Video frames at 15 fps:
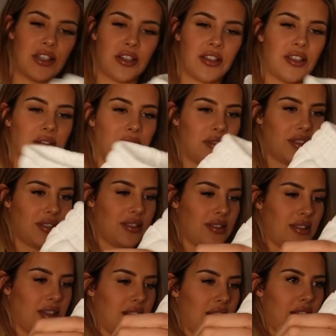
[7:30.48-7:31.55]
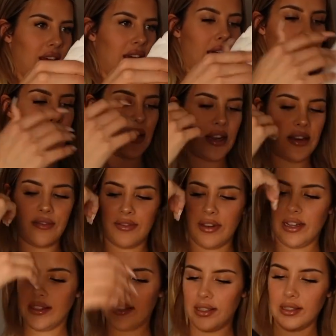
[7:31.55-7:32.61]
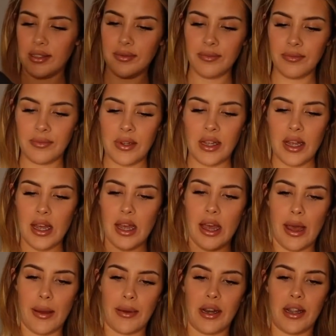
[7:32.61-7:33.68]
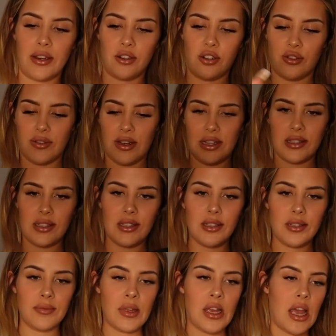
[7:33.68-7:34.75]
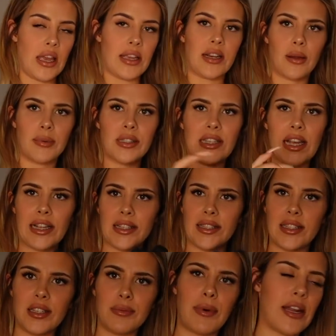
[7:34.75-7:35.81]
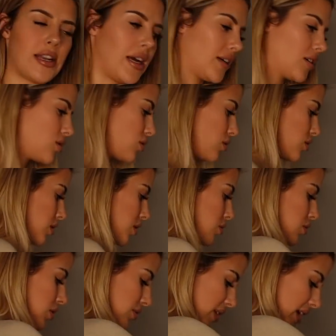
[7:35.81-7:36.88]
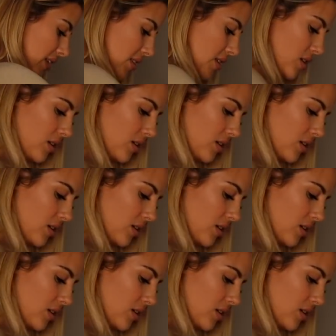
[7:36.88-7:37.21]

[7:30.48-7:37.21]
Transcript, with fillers: Jogginghosen. Einmal eine weiße, einmal eine schwarze. Ich glaube, ich zeige jetzt nicht beide angezogen, sondern die weiße.